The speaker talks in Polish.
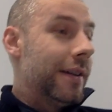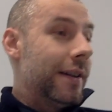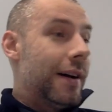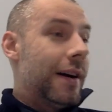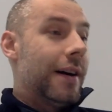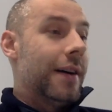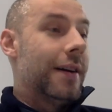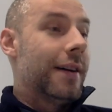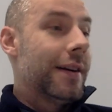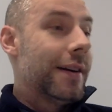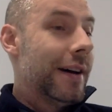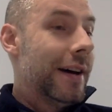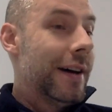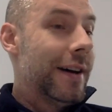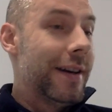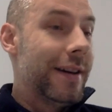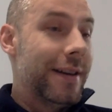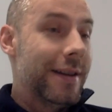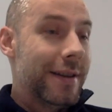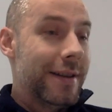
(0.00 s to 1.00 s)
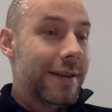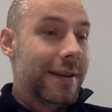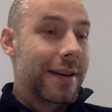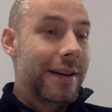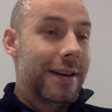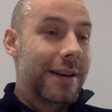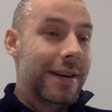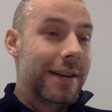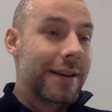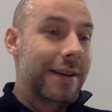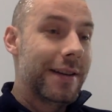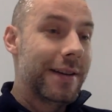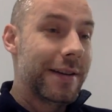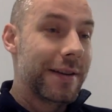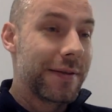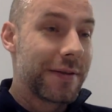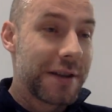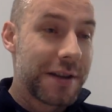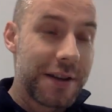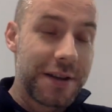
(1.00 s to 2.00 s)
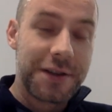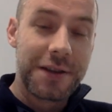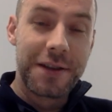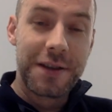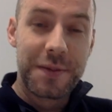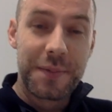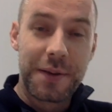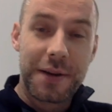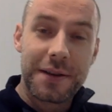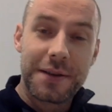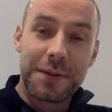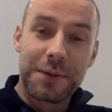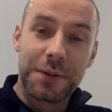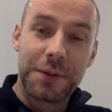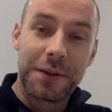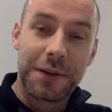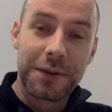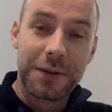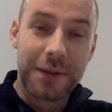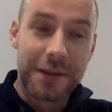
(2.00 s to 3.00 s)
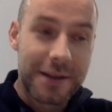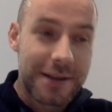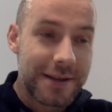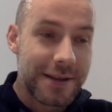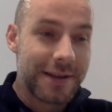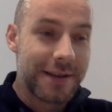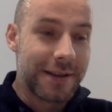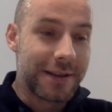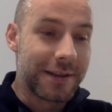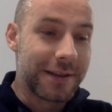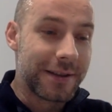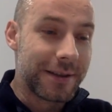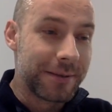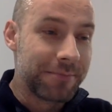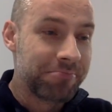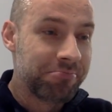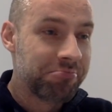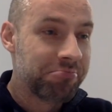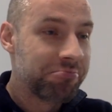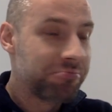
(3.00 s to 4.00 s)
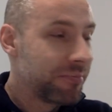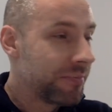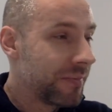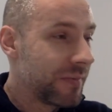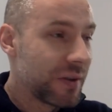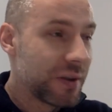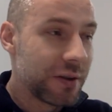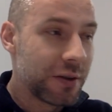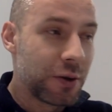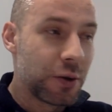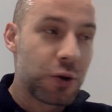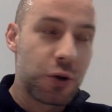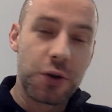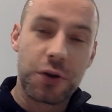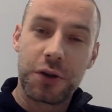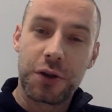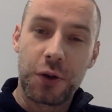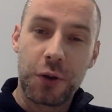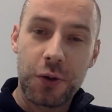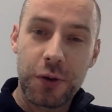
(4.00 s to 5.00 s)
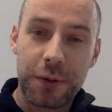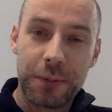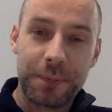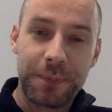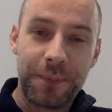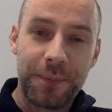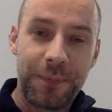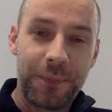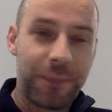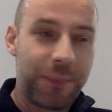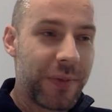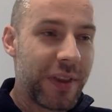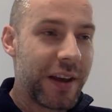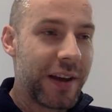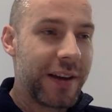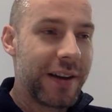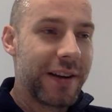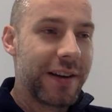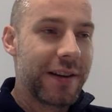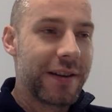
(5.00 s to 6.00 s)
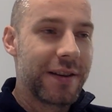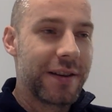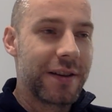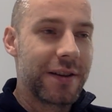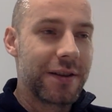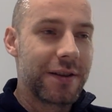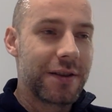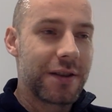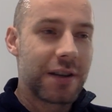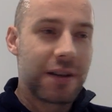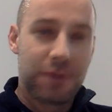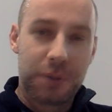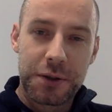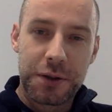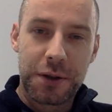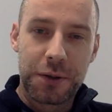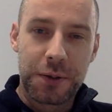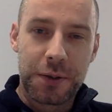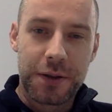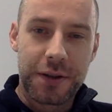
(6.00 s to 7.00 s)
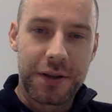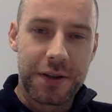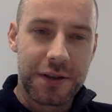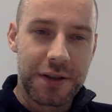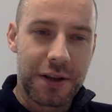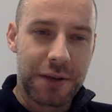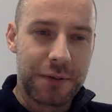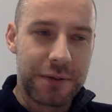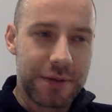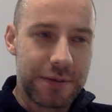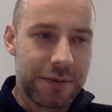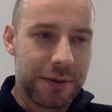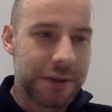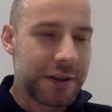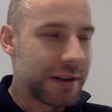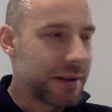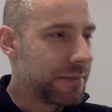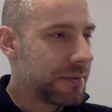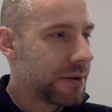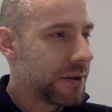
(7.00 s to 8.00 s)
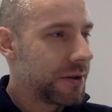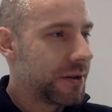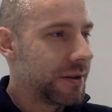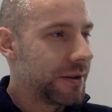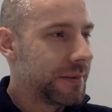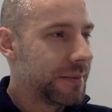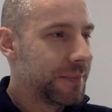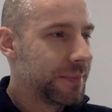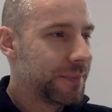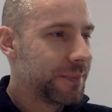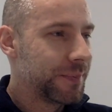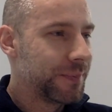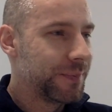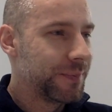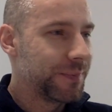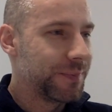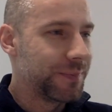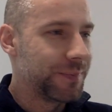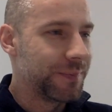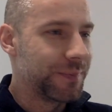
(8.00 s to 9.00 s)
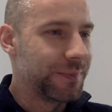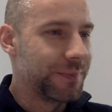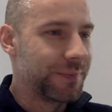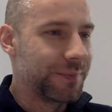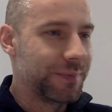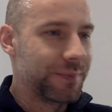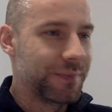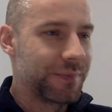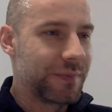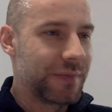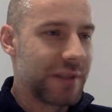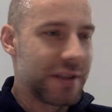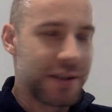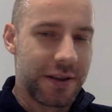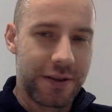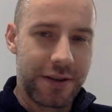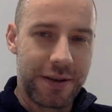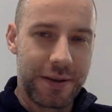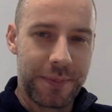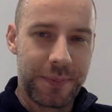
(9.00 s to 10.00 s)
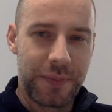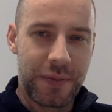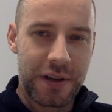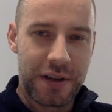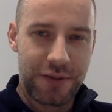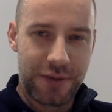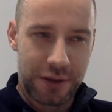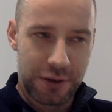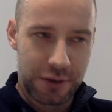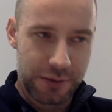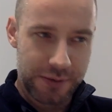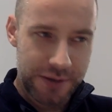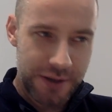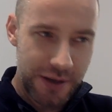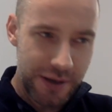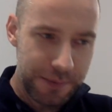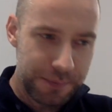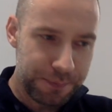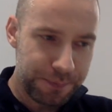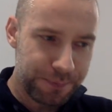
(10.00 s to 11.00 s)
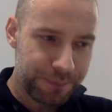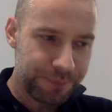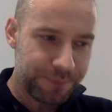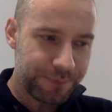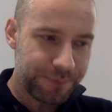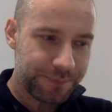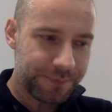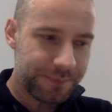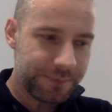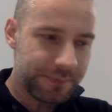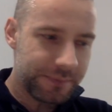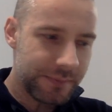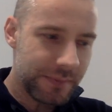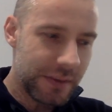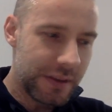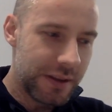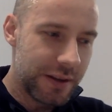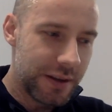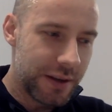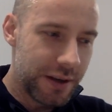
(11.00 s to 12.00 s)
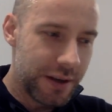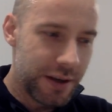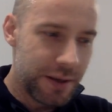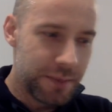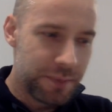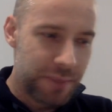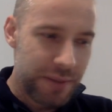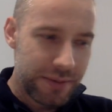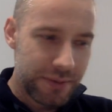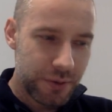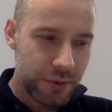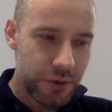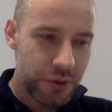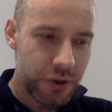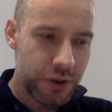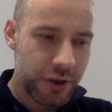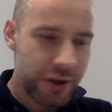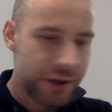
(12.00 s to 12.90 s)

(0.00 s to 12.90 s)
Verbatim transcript: A w zasadzie inspiracją do tego jest kończący się rok, E, ciekawostki, które się działy w ostatnim czasie mm, na scenie ekskwiatkowskiej i pewność.